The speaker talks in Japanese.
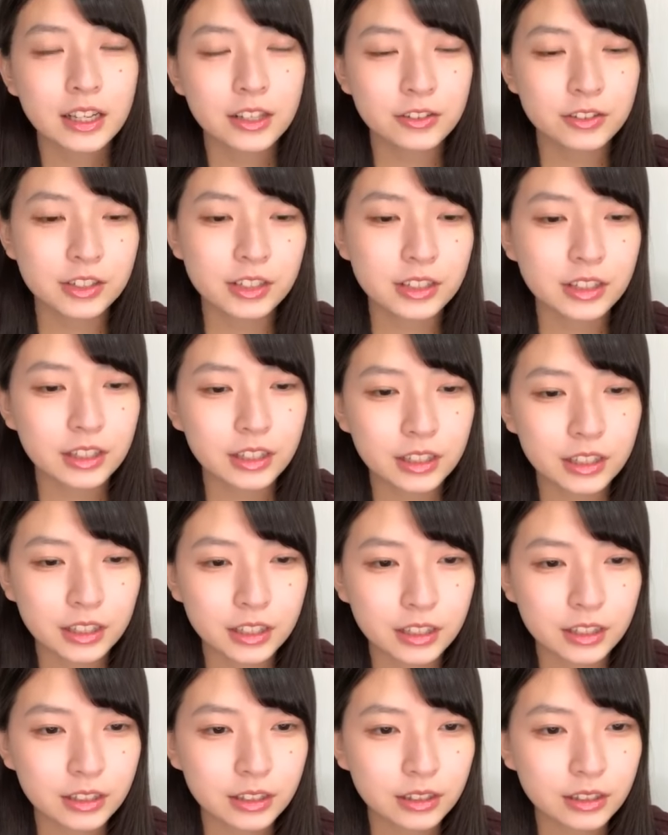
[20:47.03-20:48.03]

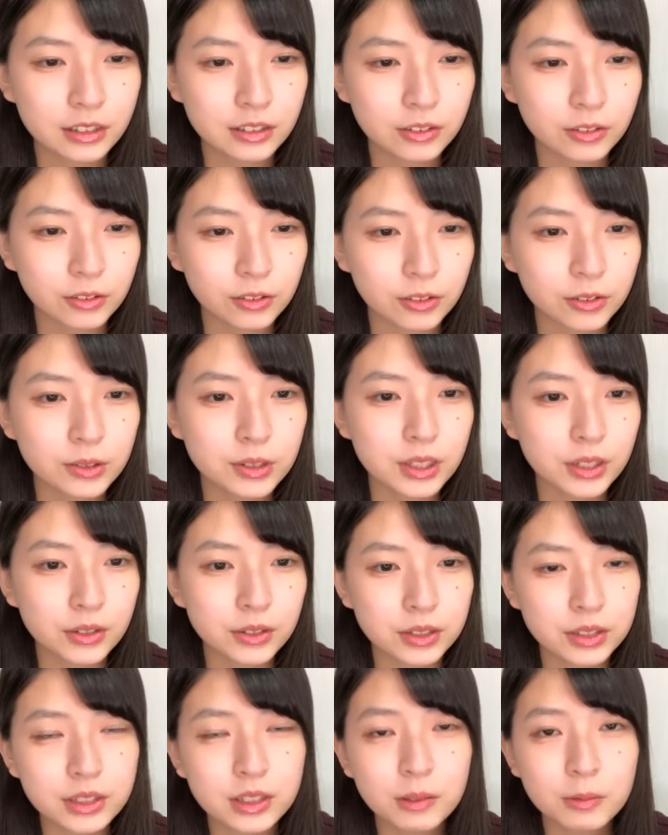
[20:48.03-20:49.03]
NGT の良
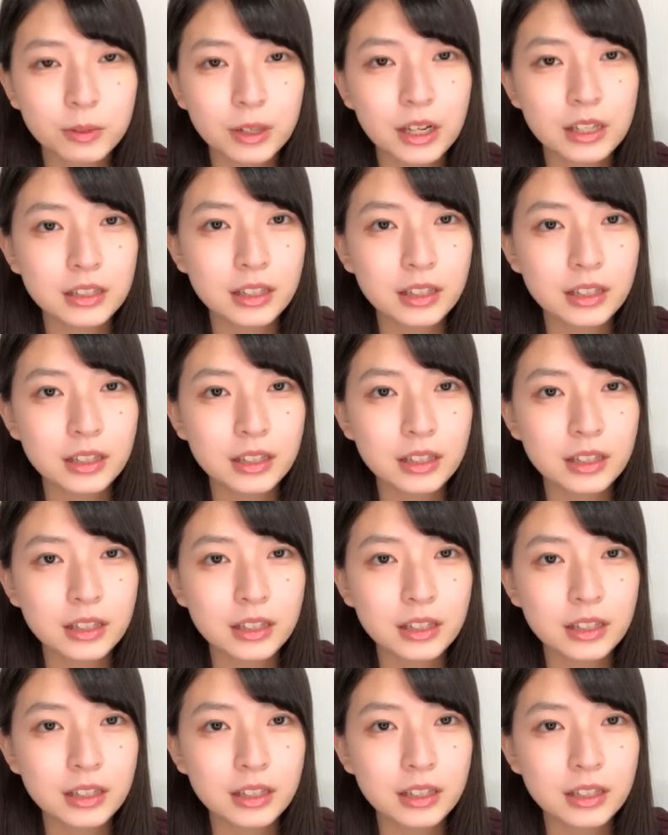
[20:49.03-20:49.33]
さを知っても